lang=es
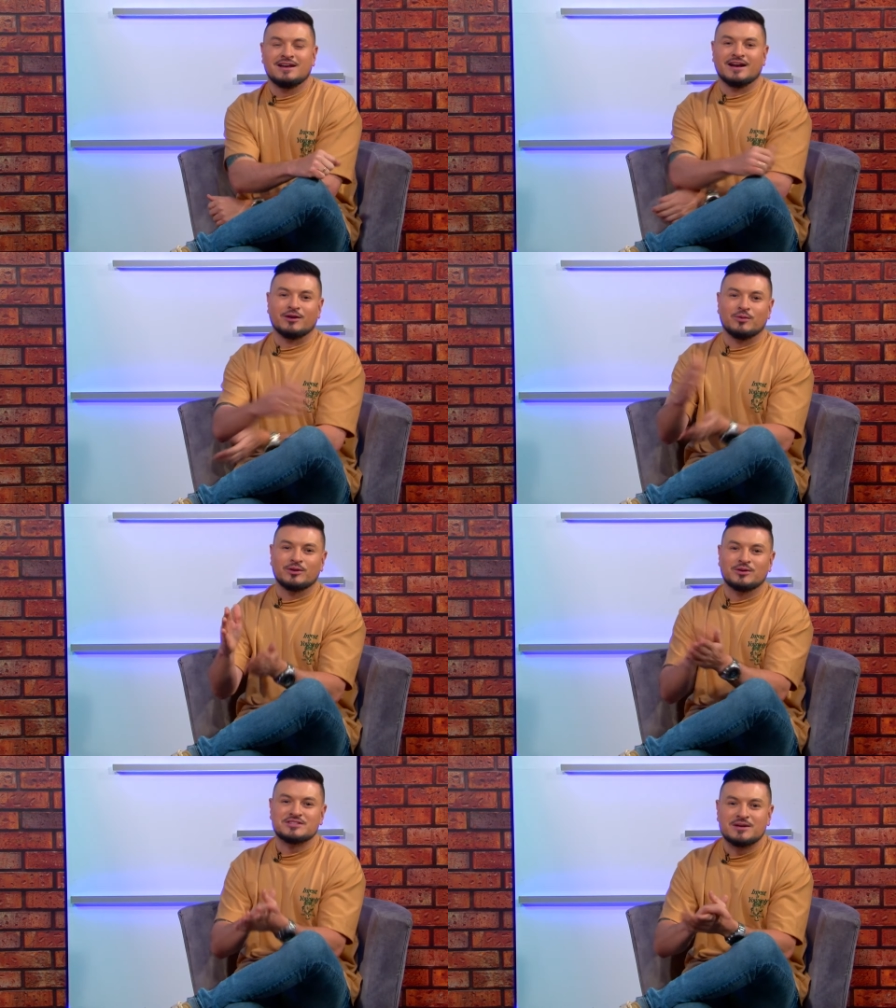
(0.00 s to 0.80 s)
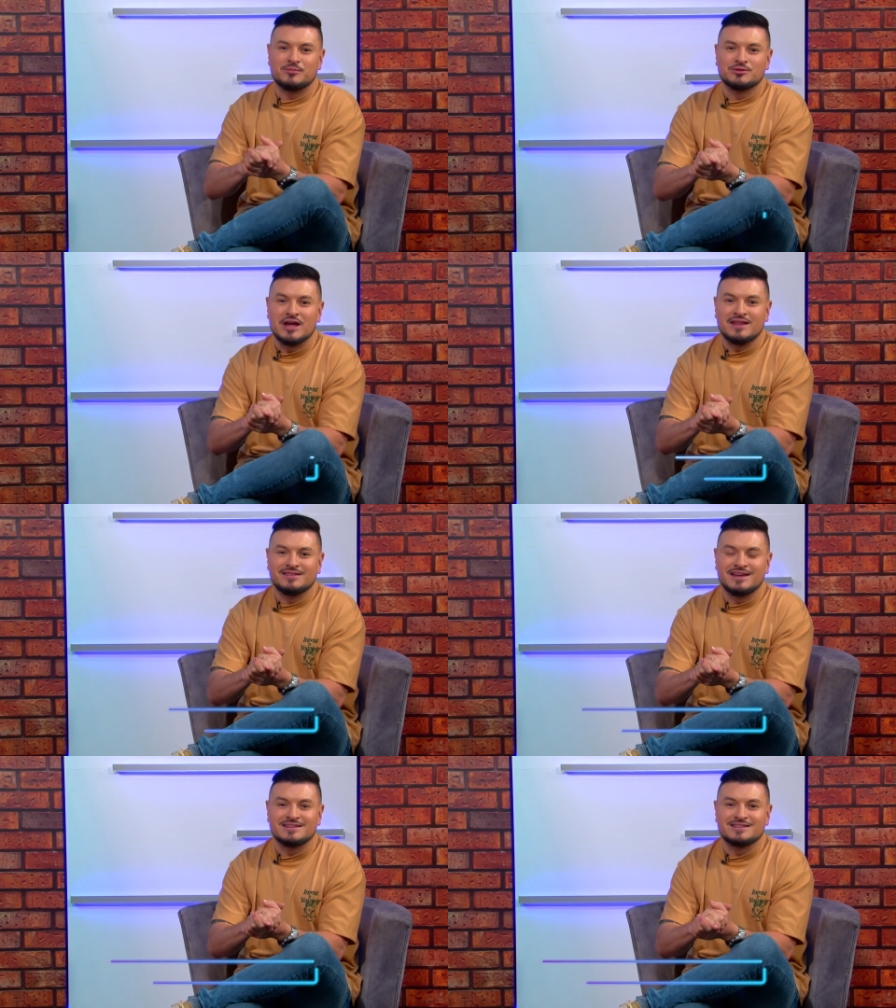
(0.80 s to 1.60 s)
Le recuerdo que estamos
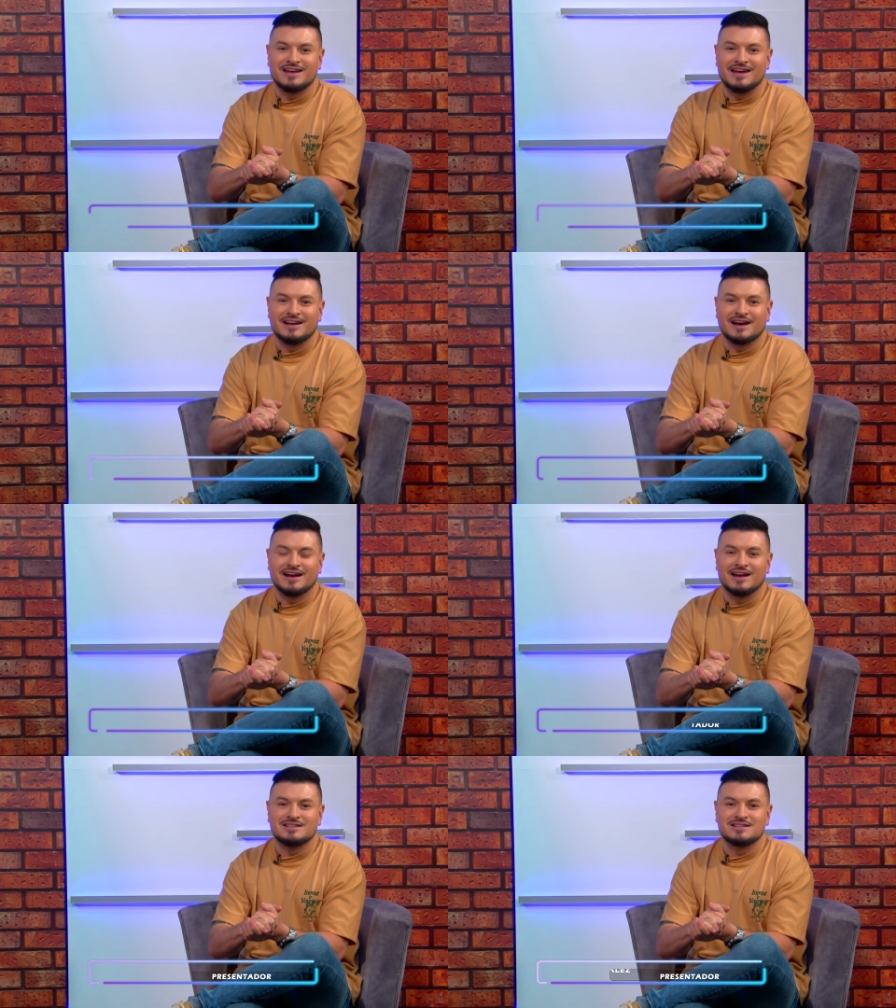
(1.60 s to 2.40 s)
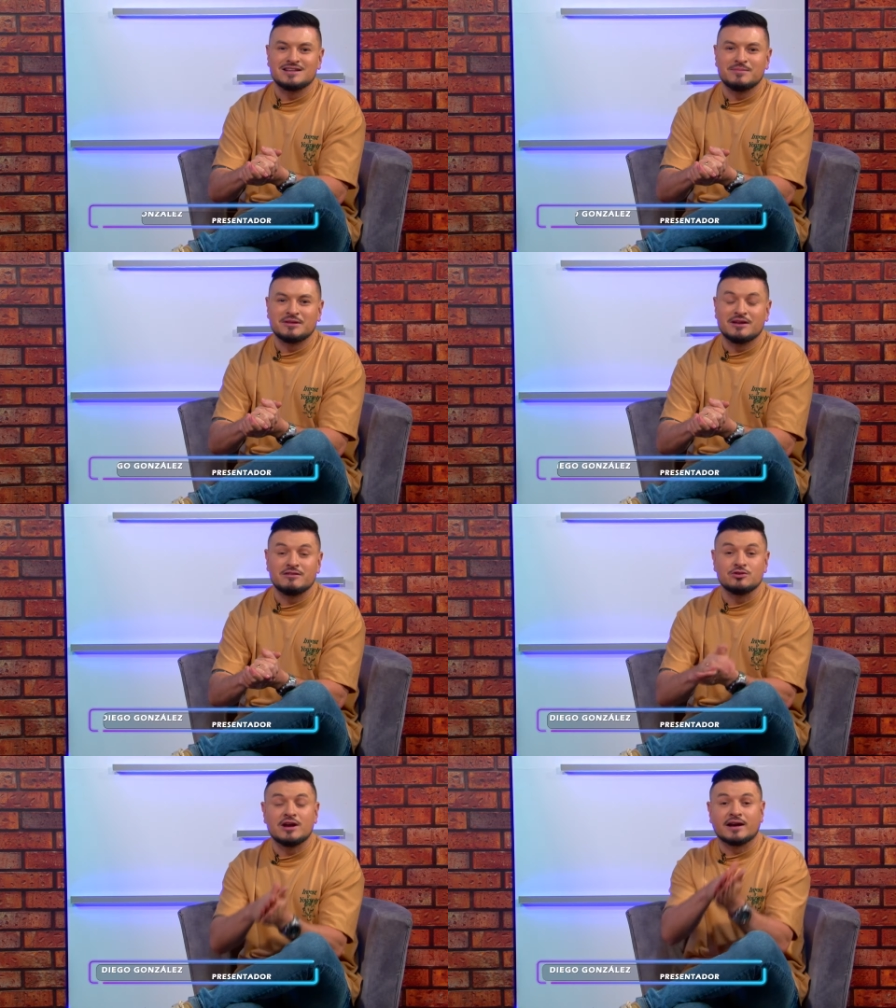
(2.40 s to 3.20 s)
desde el canal CCM
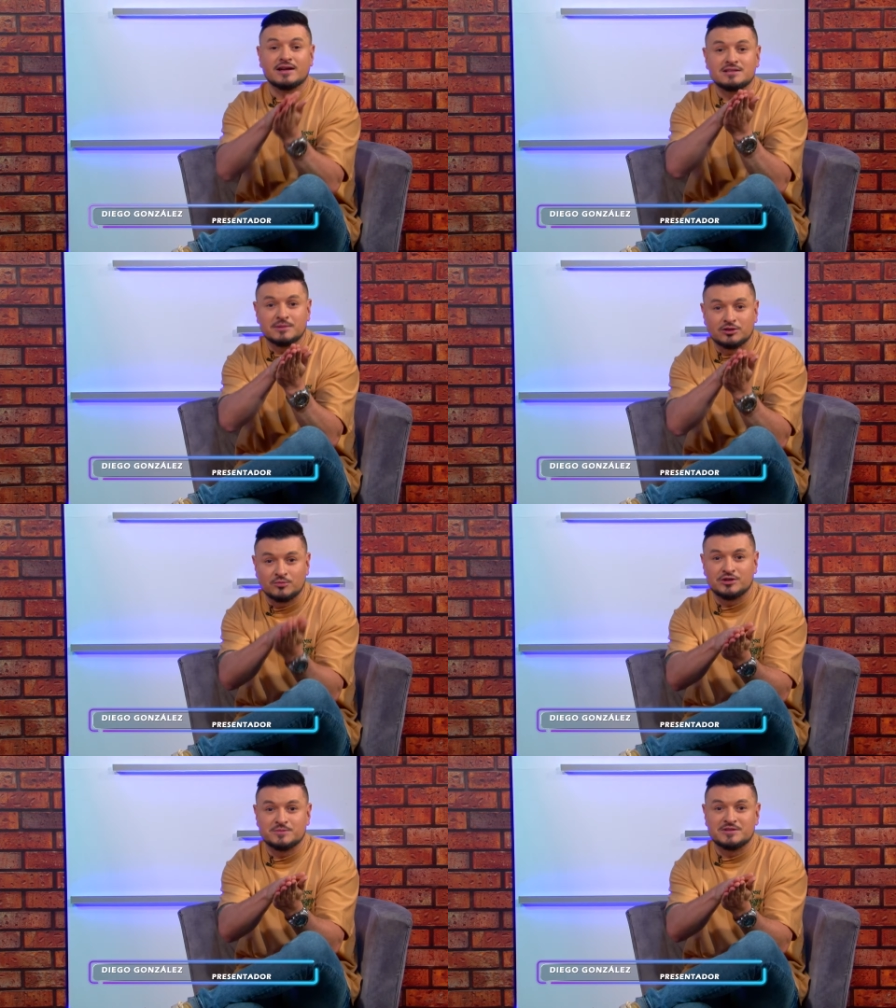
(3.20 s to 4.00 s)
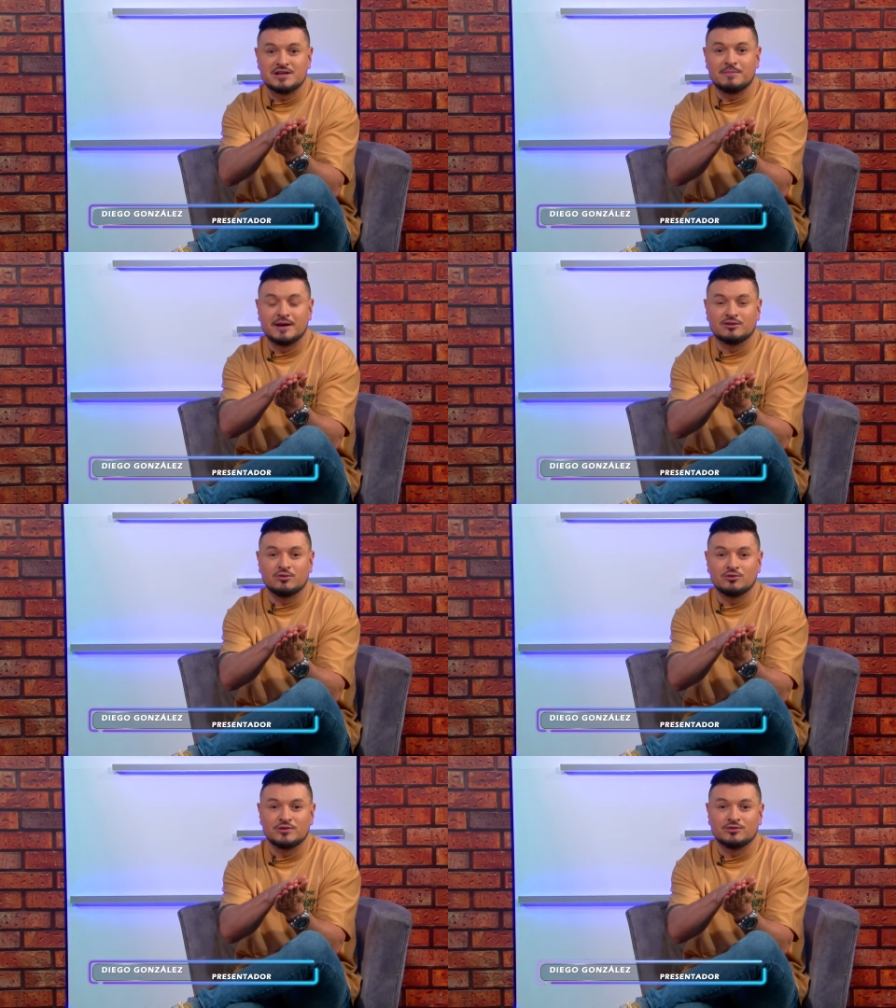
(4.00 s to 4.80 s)
Televisión y el agradecimiento muy especial para
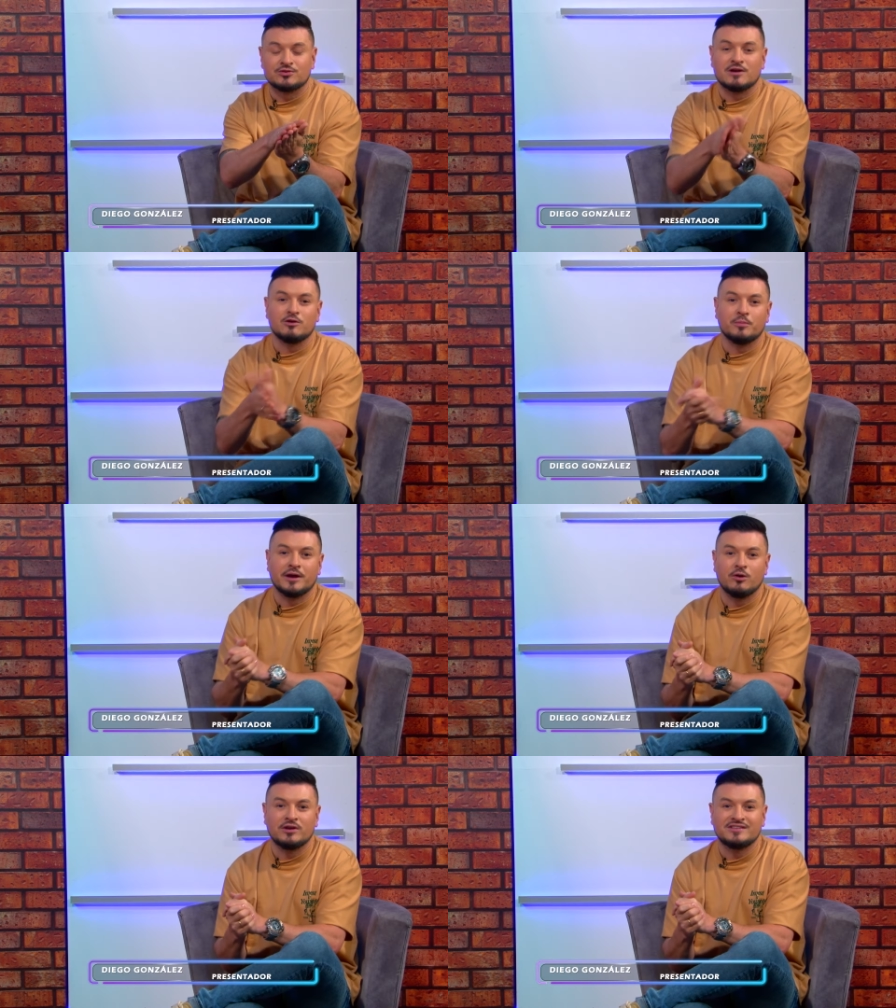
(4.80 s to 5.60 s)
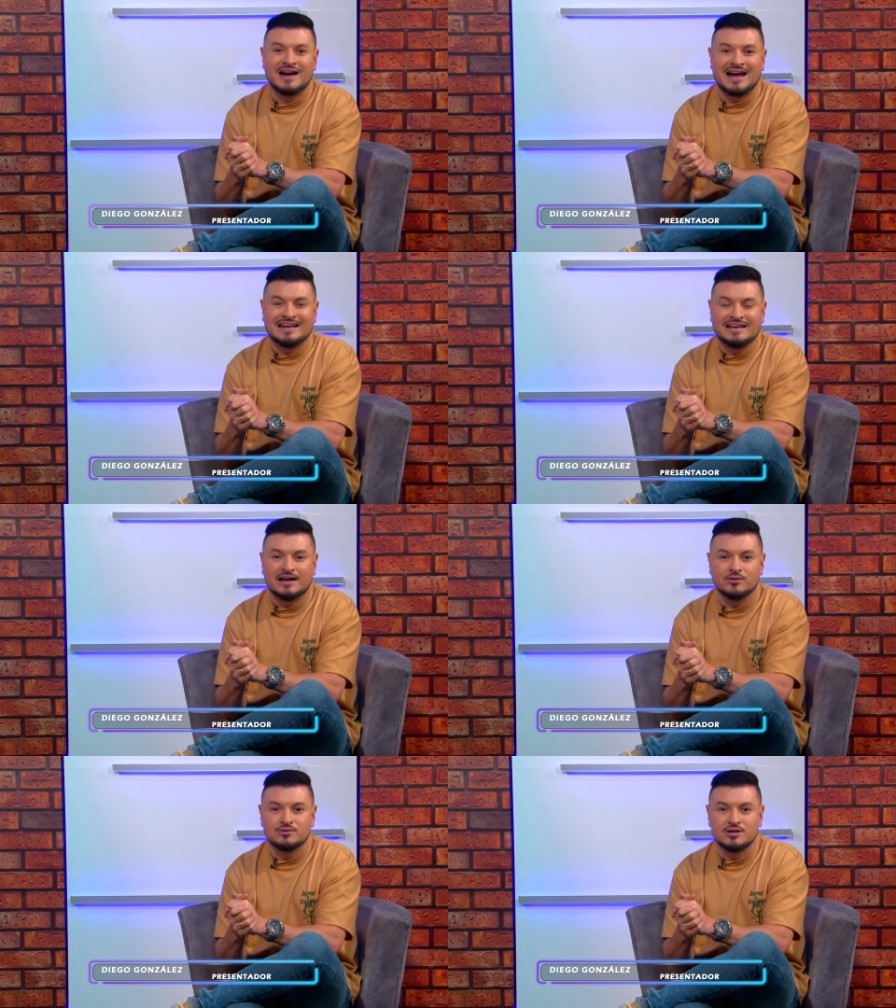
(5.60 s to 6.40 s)
todos nuestros cableoperadores
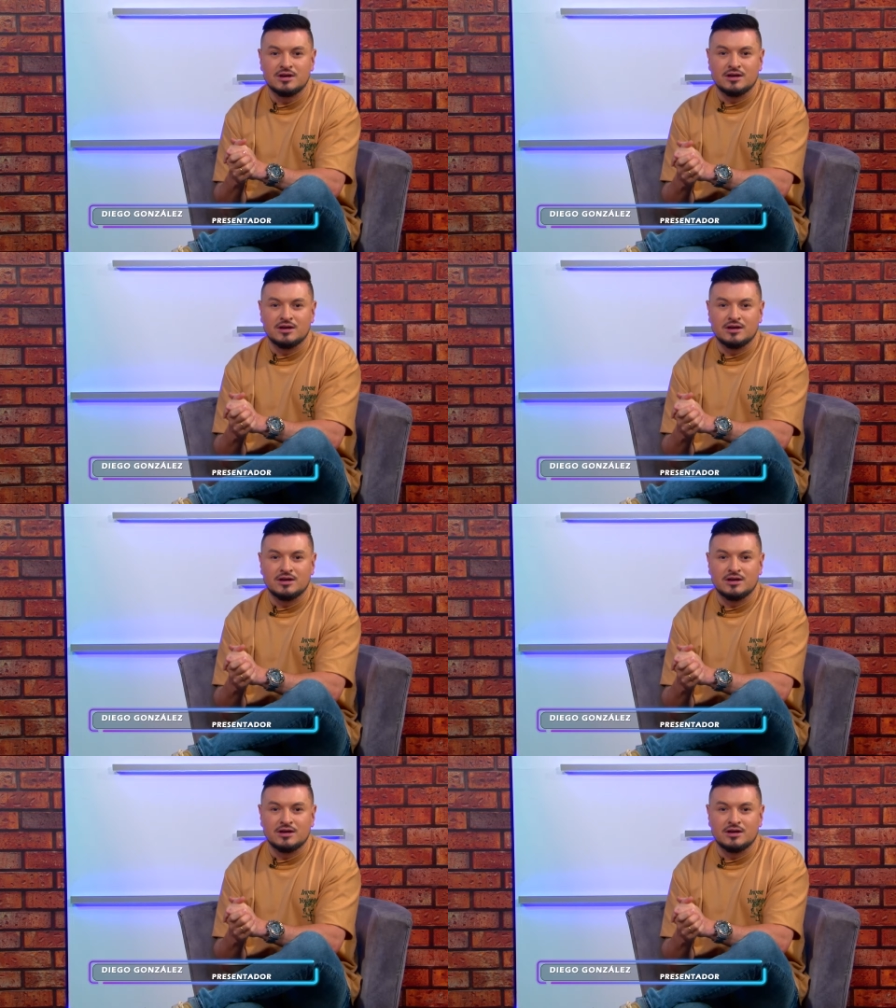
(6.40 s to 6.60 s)
aliados